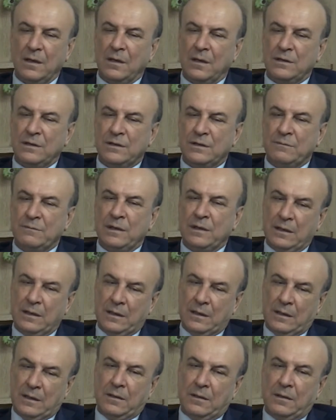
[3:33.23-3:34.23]
Şimdi
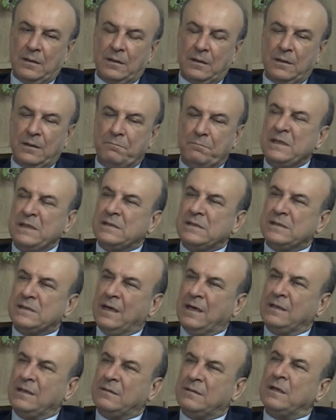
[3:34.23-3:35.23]
e, biz
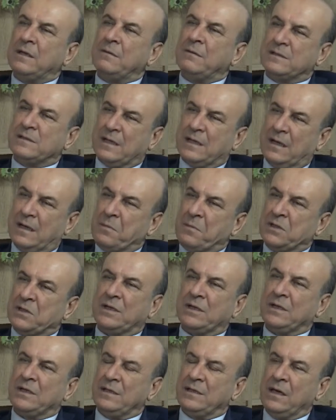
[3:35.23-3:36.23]
eğitimde mesela
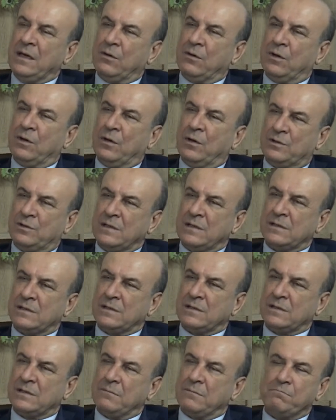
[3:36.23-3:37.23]
başarıyı niye göre
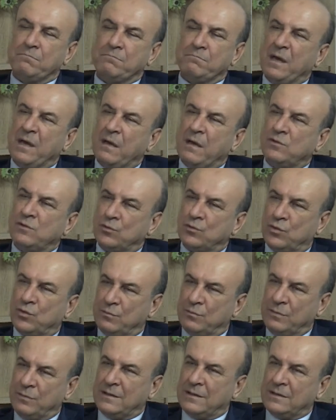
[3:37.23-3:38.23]
ölçeriz? Mevcut
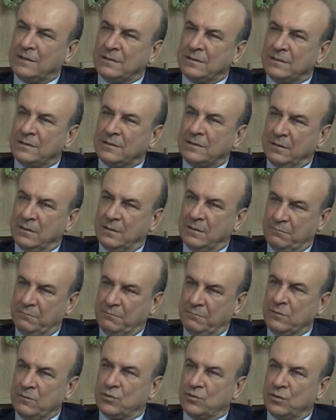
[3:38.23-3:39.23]
durum nedir?
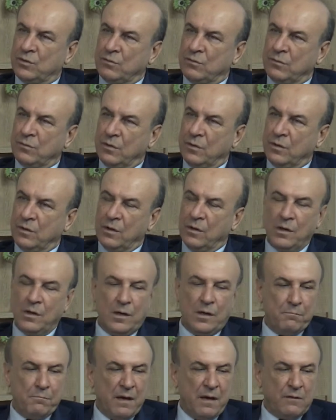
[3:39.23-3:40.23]
Mevcut durum.
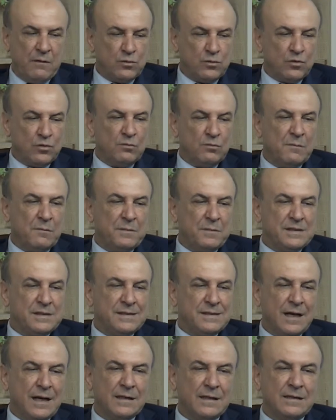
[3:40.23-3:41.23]
Mevcut durumdan biz
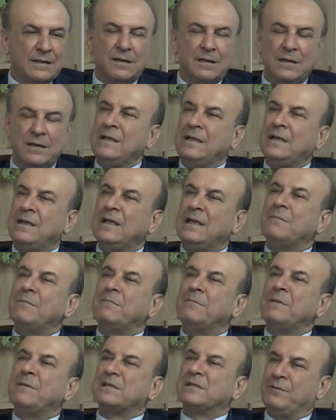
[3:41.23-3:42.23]
ne kadar ileriye
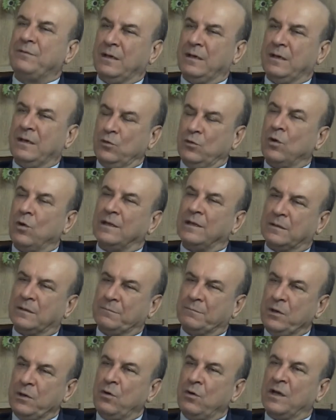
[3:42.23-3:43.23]
mesafe yol
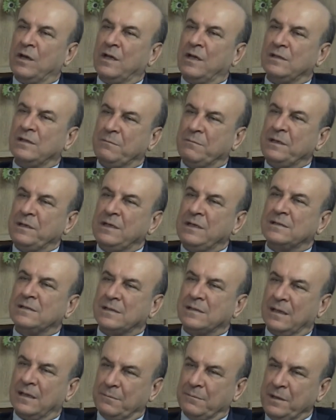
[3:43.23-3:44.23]
aldık bir öğrencide, bir
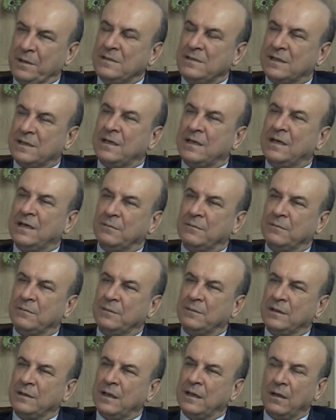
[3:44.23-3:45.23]
insanda, bir insan
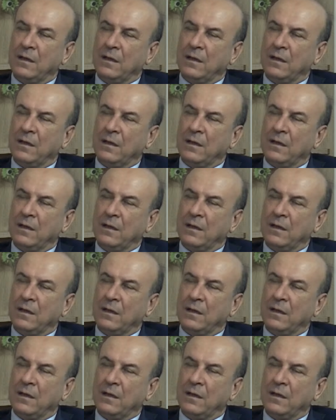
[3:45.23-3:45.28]
eğitiminde?